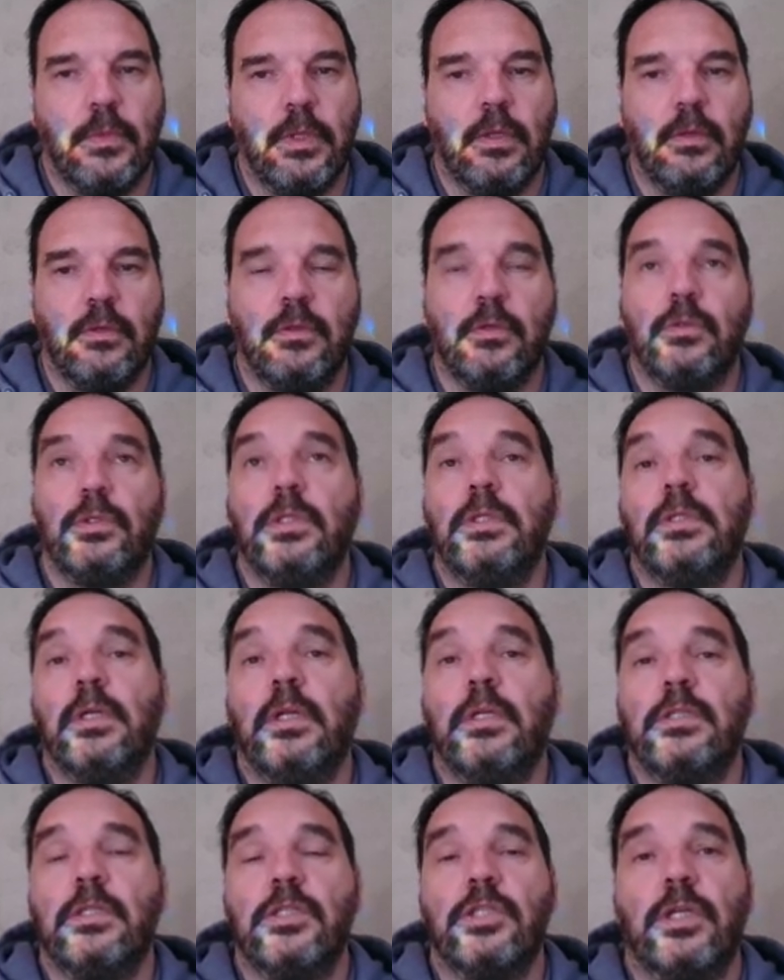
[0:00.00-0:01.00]
C'est aussi ça
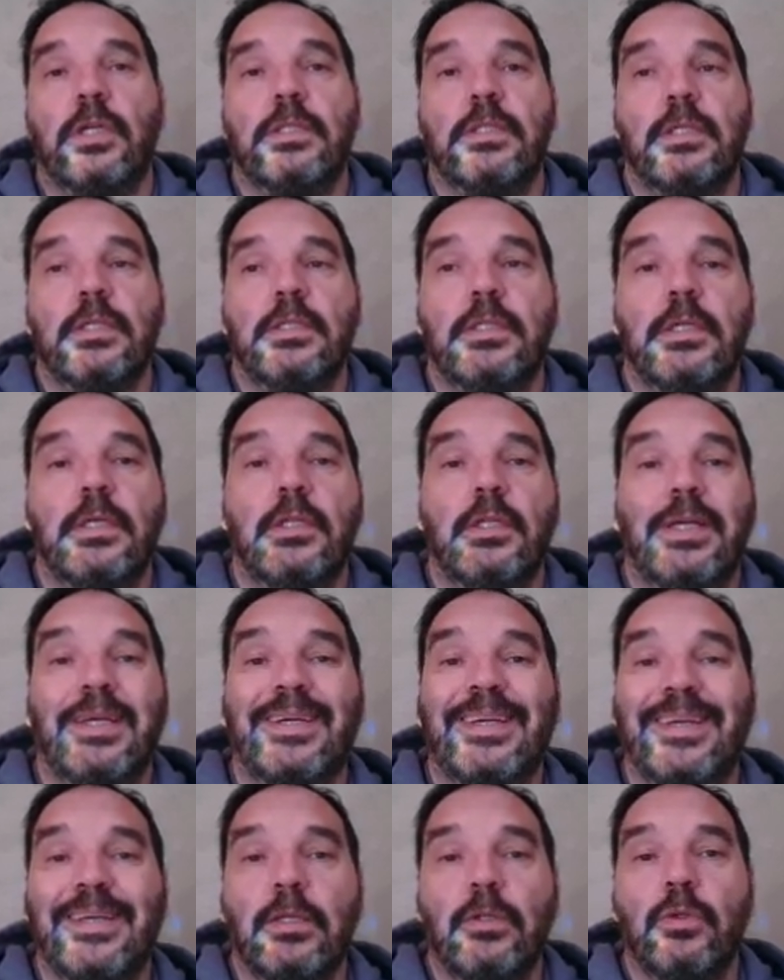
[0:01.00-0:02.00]
les échecs, c'est essayer de,
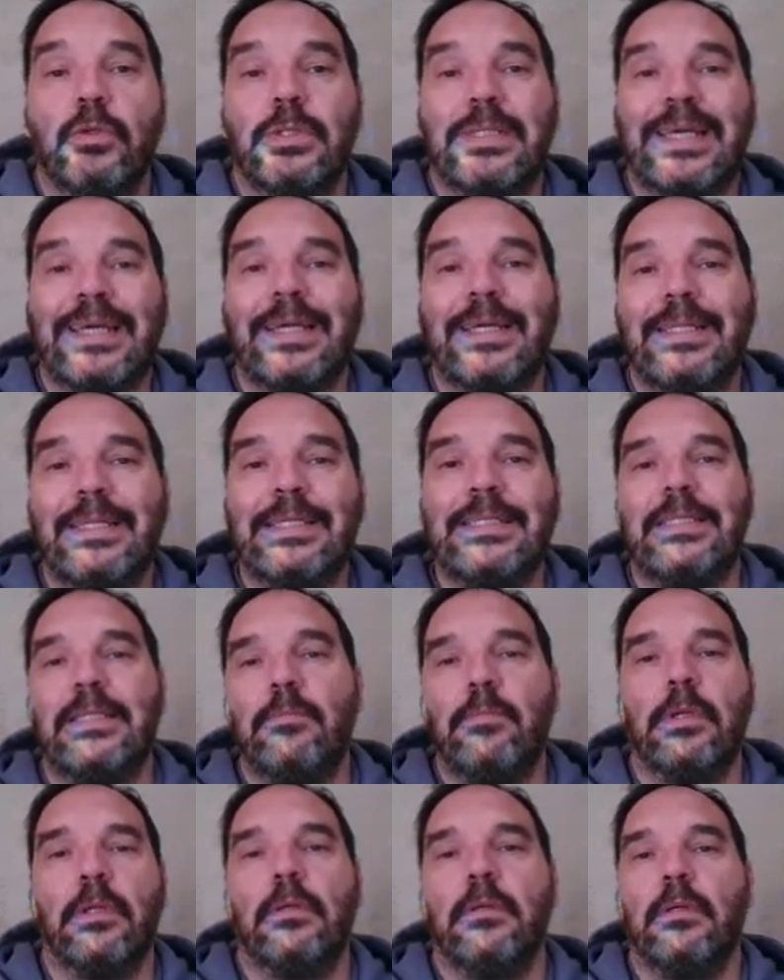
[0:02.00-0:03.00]
créer, de se créer des cibles.
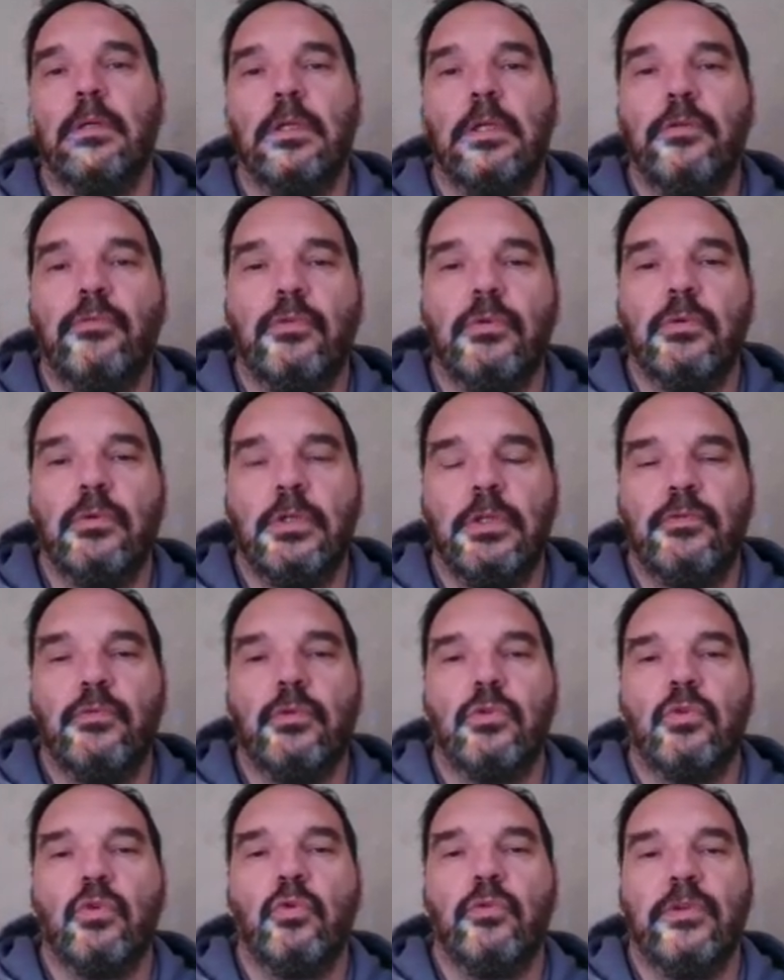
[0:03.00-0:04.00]
Il faut, il faut
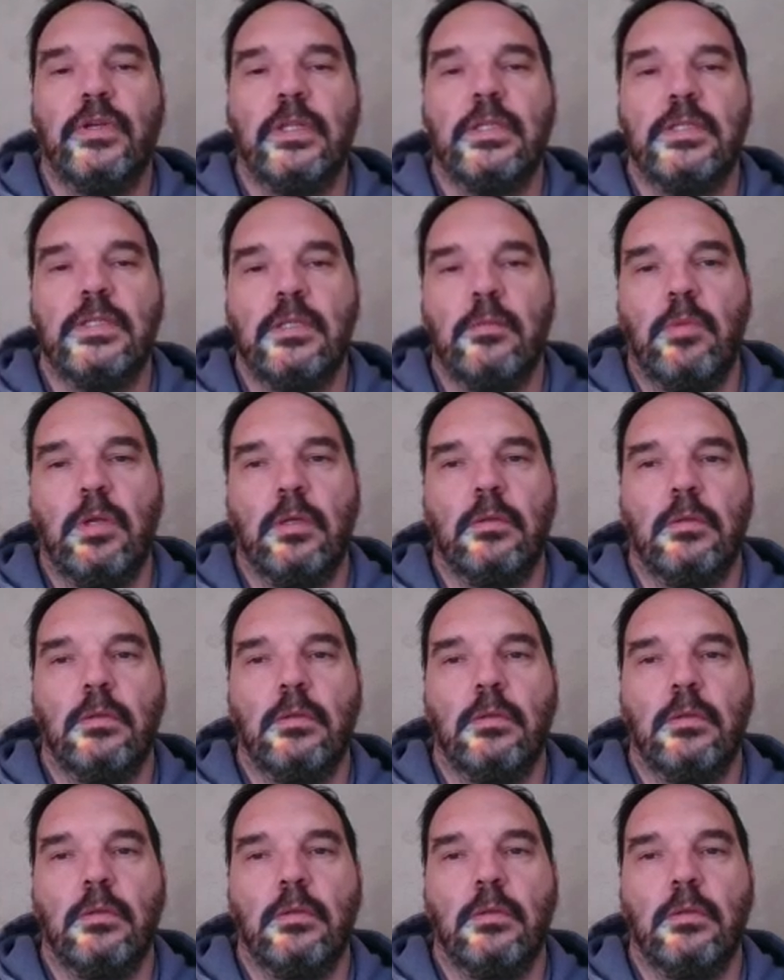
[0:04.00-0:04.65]
trouver des cibles.